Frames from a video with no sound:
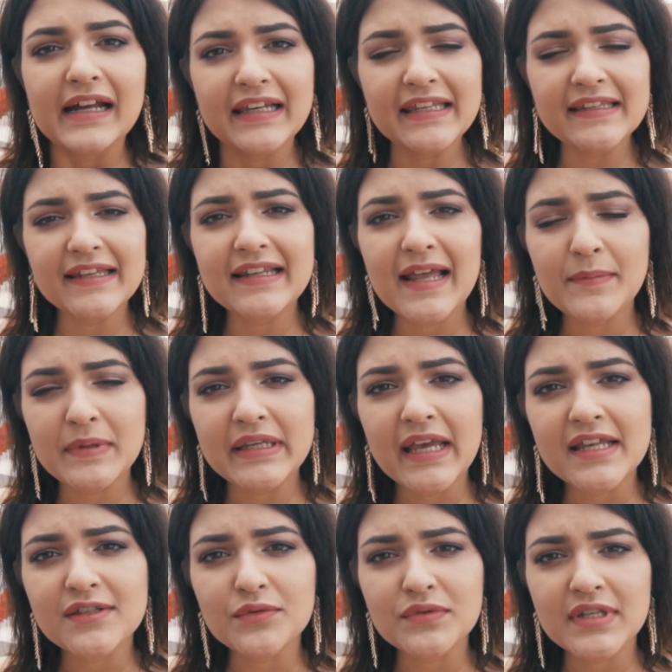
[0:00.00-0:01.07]
L'idée de
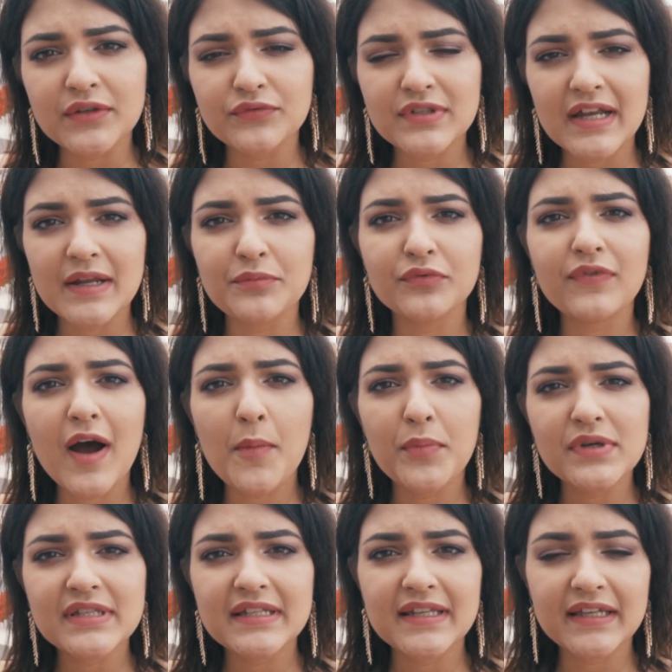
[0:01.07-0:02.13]
l'application c'est que vous allez pouvoir
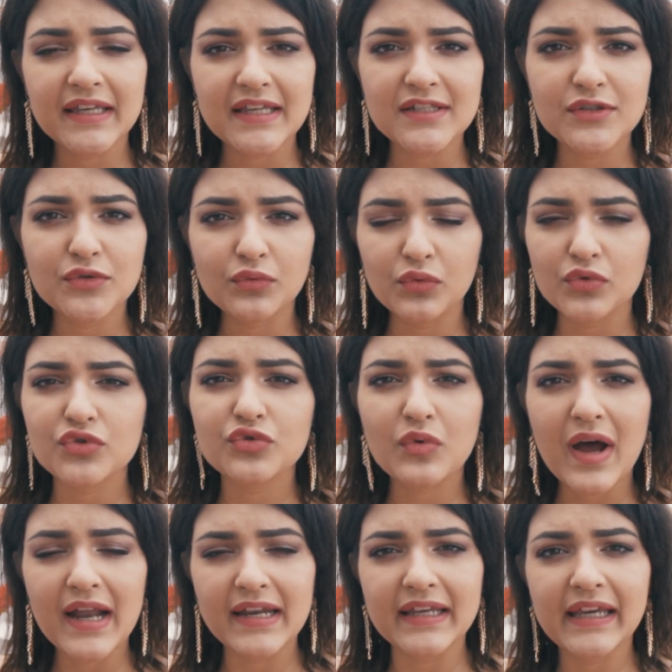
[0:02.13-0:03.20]
poser des questions
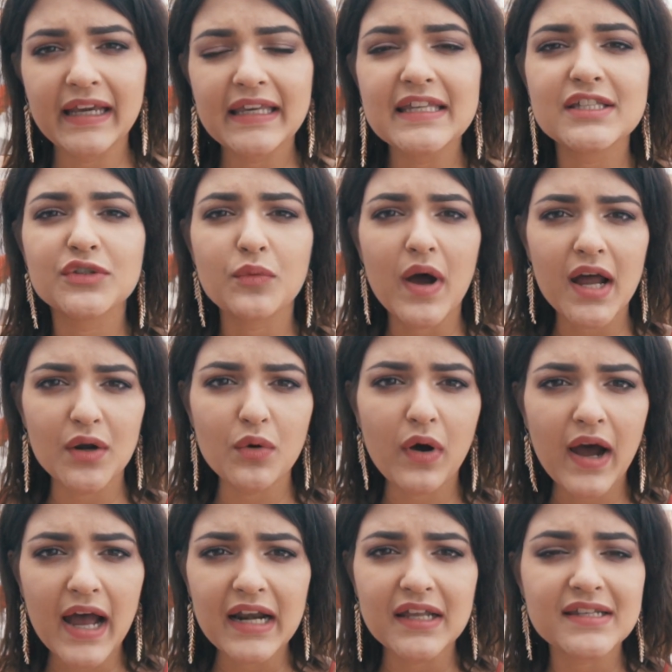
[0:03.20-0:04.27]
soit à l'écrit soit à
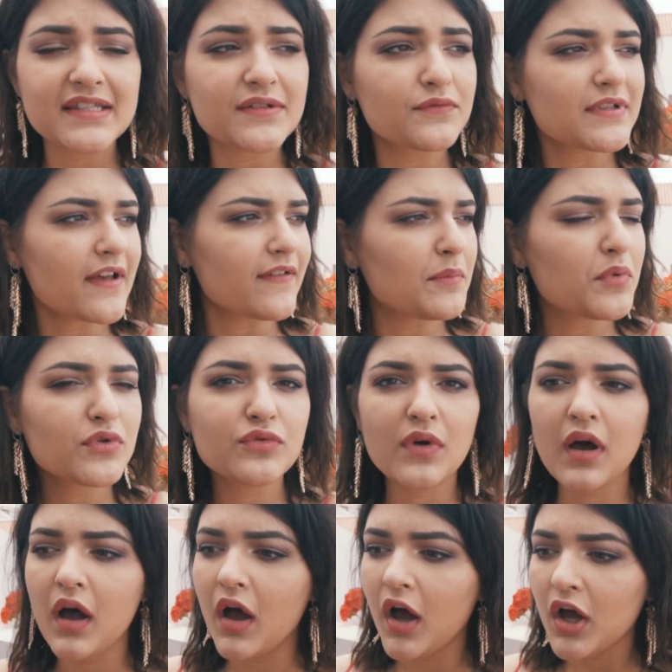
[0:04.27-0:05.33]
l'oral si vous avez
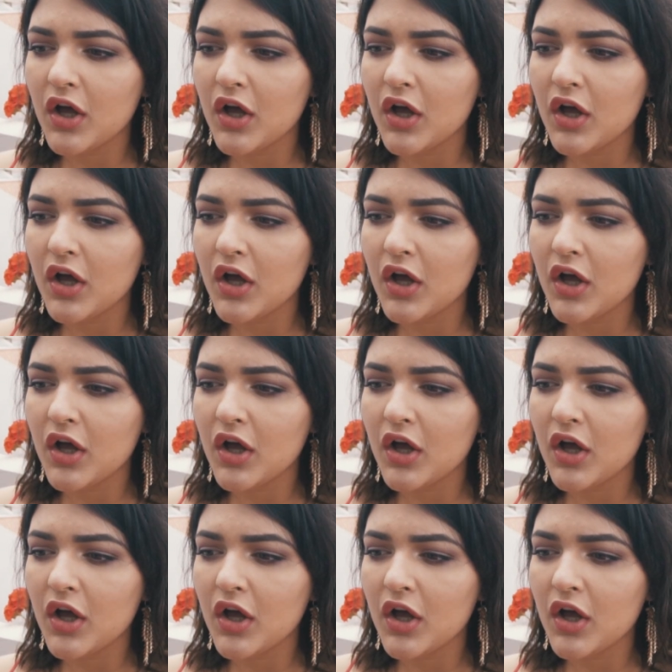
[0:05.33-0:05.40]
besoin